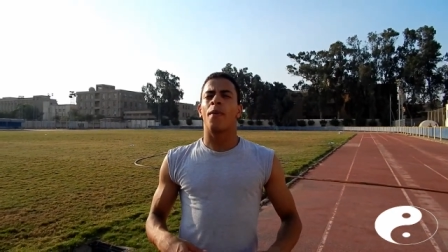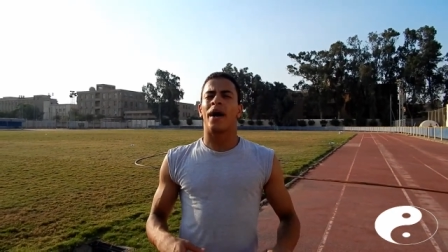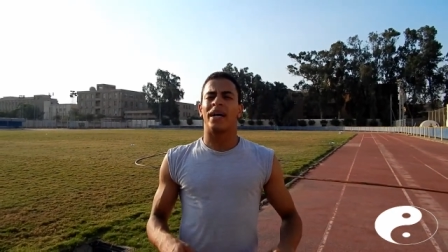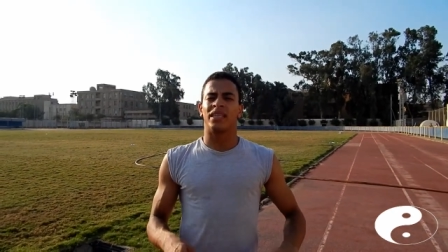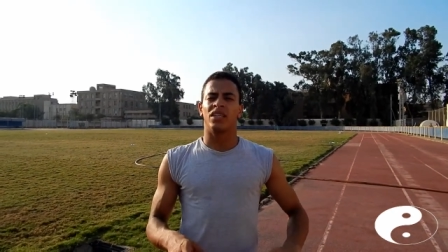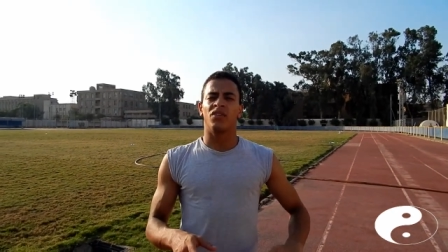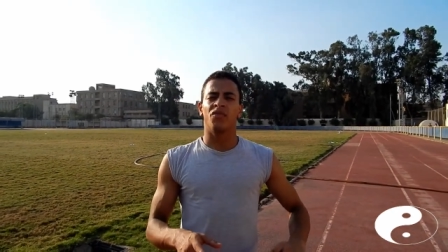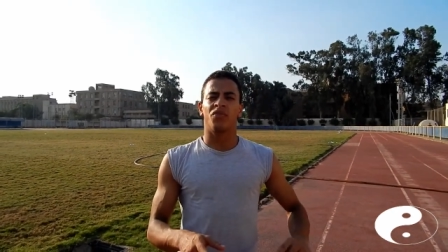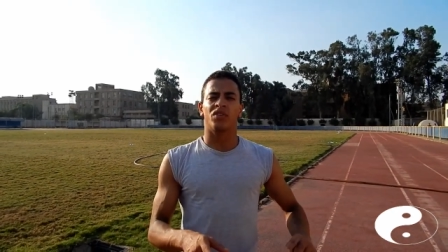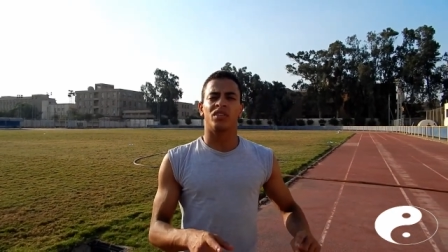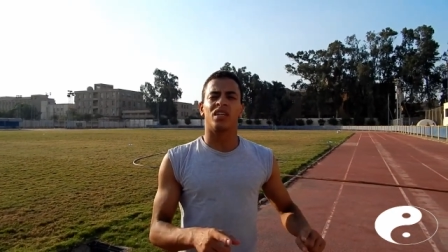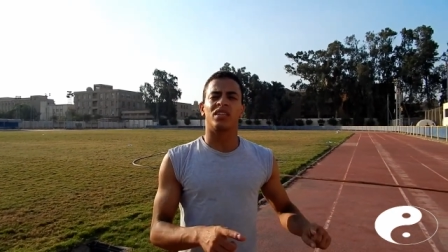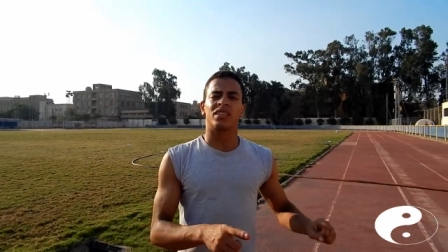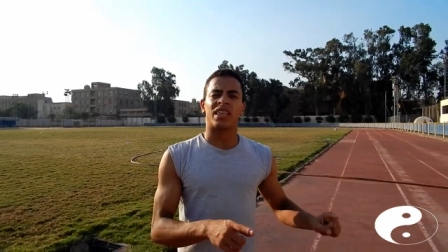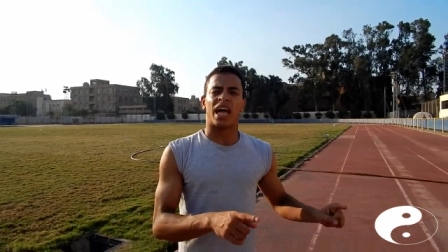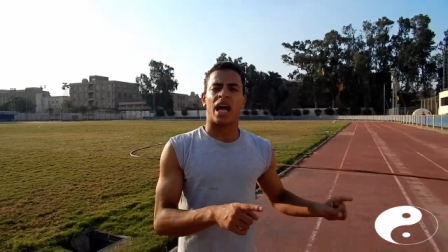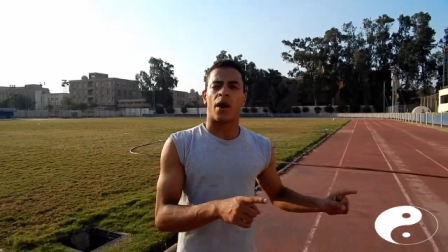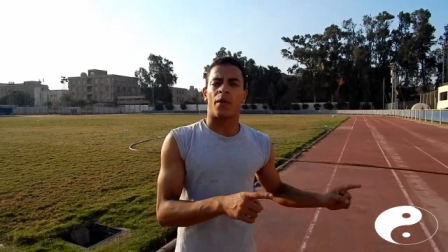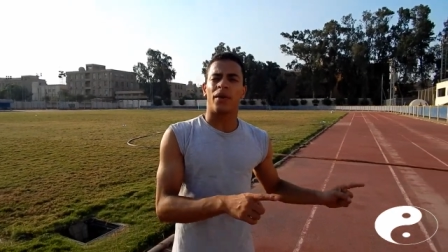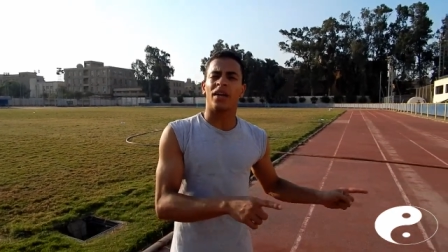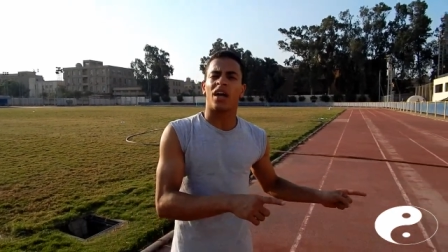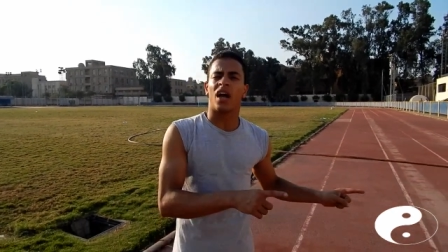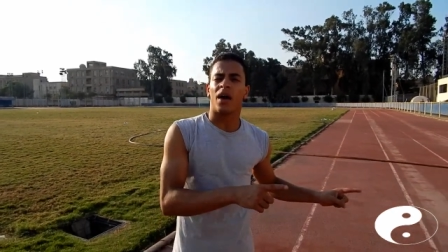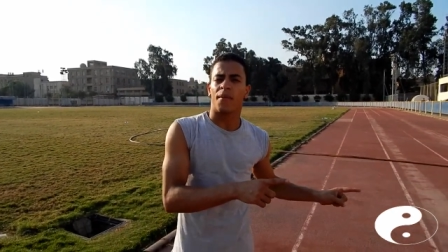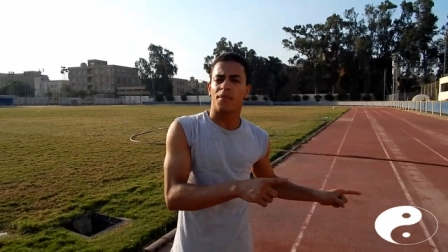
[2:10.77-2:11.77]
وبعدين
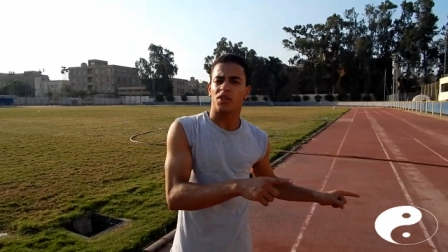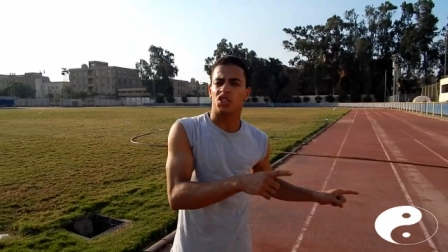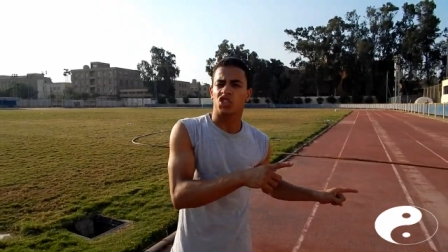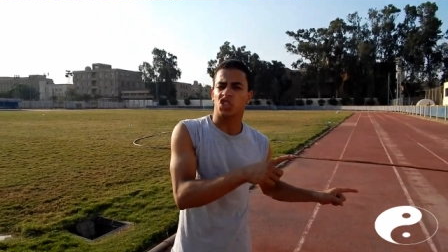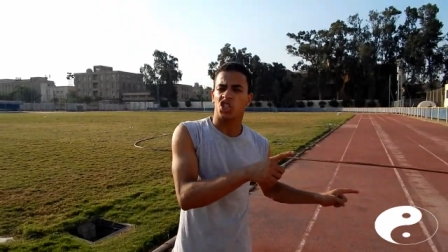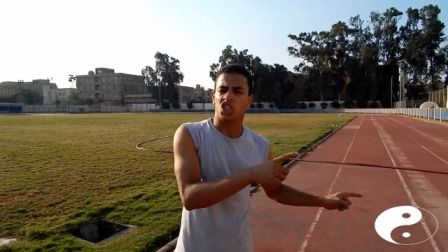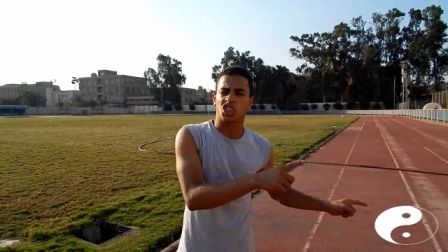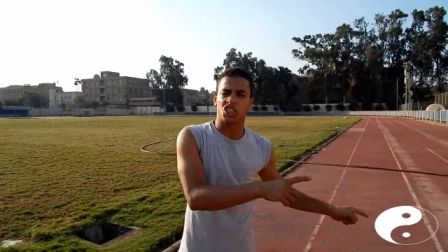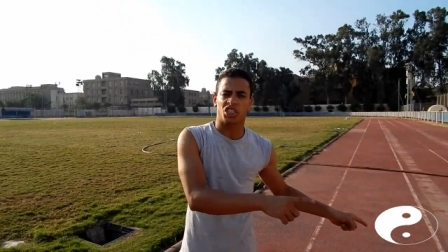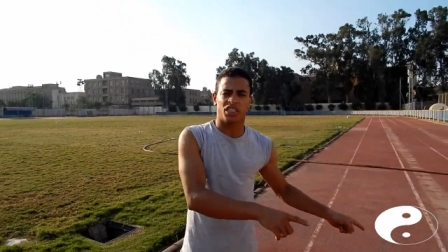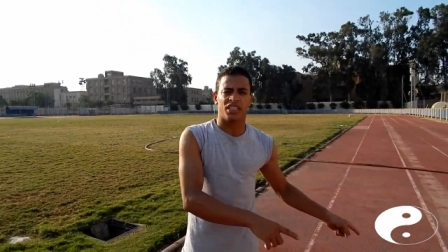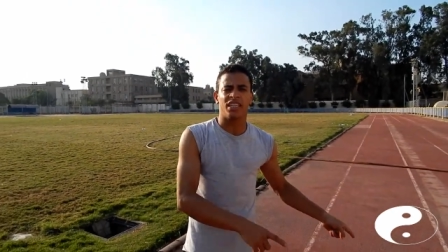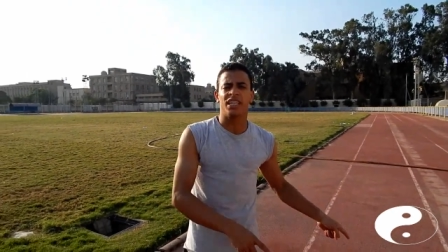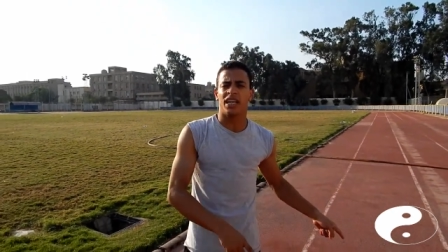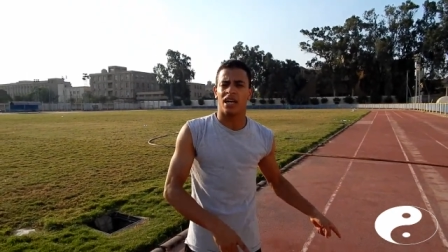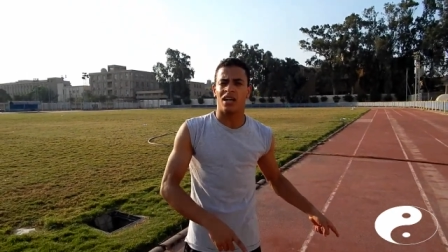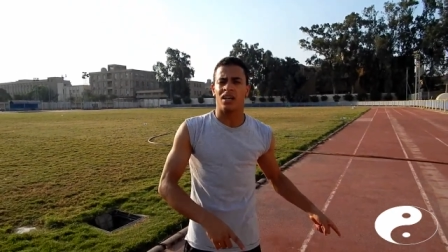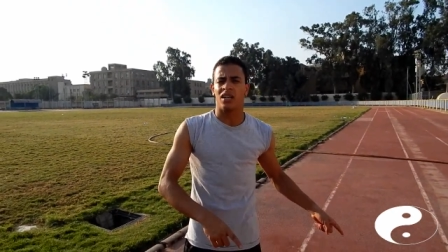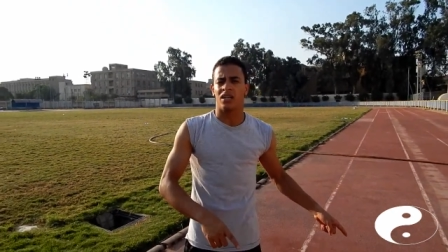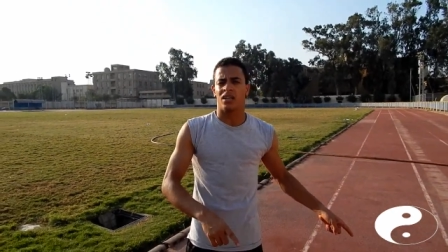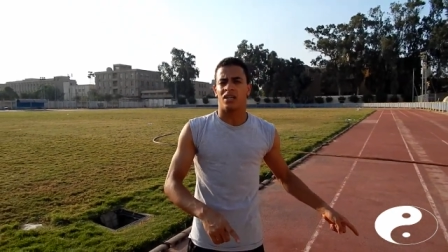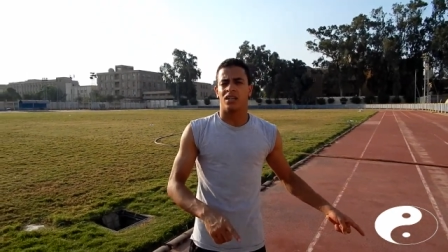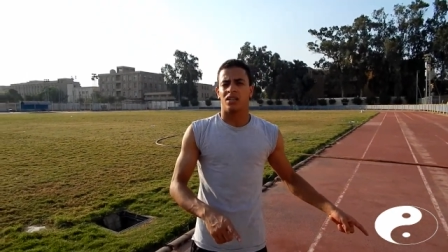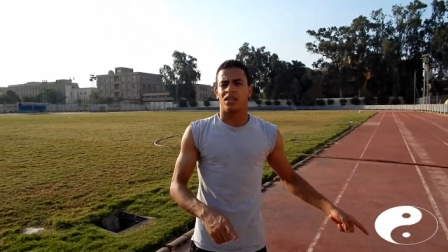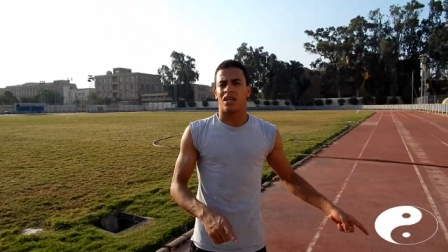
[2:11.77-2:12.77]
فضلت حوالي 15
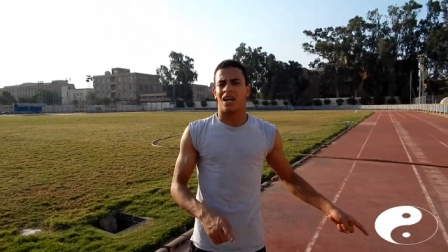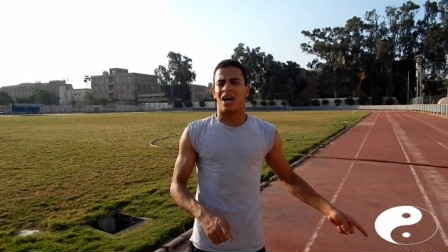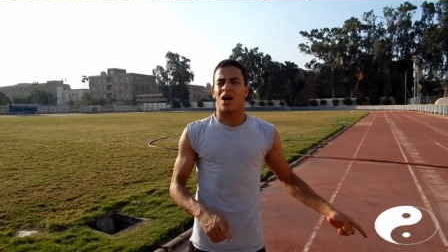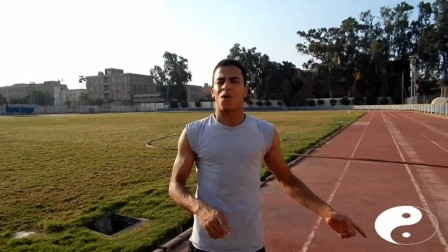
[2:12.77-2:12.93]
دقيقه